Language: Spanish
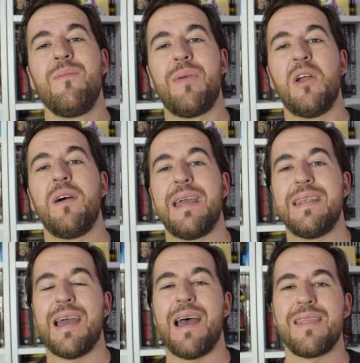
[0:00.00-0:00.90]
Pero
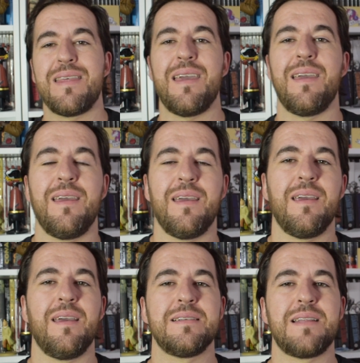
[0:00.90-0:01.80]
ella hace
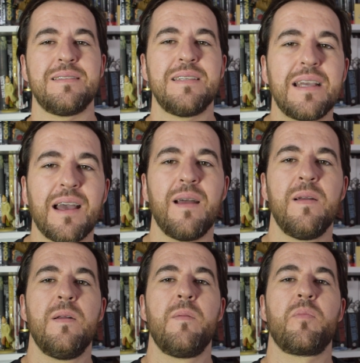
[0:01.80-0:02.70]
eh, esta chica
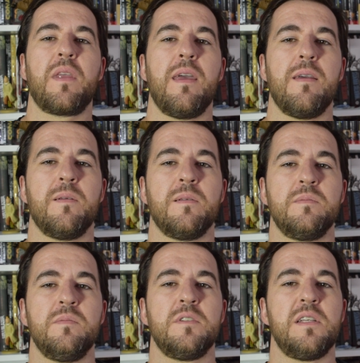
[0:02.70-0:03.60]

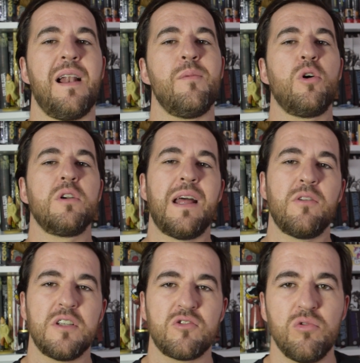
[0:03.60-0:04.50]
eh, sin a lo mejor
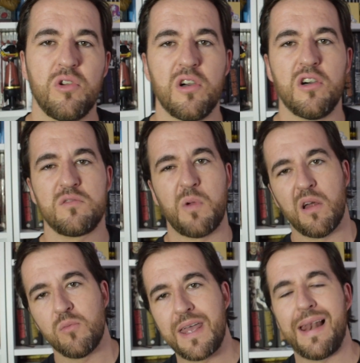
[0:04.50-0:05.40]
tantos estudios,
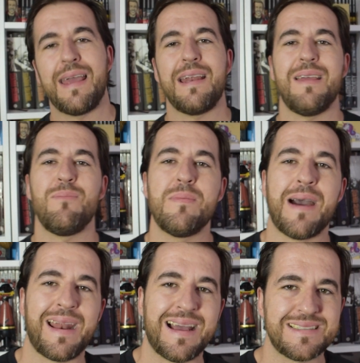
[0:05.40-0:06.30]
pero muy alegre,
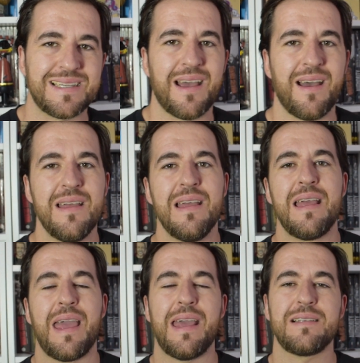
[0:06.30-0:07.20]
vivaracha,
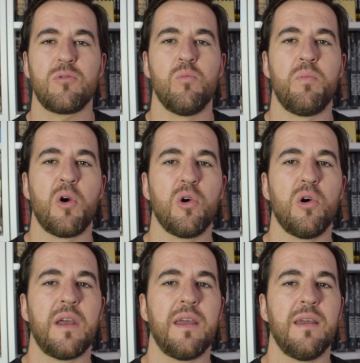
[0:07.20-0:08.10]
es un
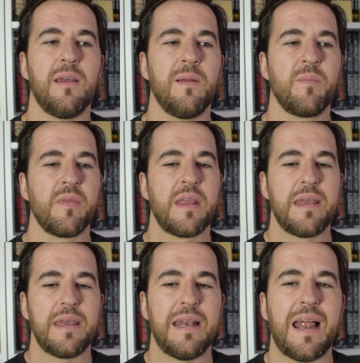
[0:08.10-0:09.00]
poco eh,
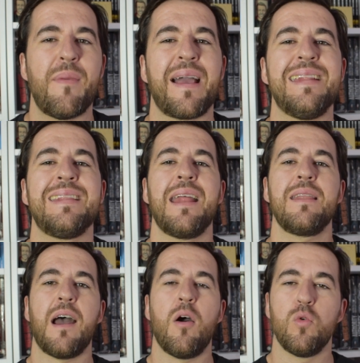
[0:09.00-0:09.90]
el alma que
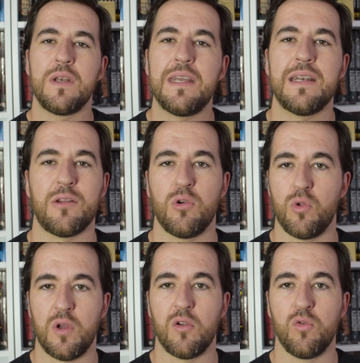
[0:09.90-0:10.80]
intenta unir a
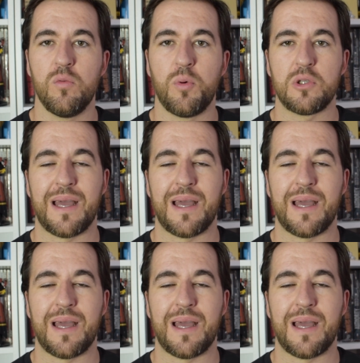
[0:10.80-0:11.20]
todo el grupo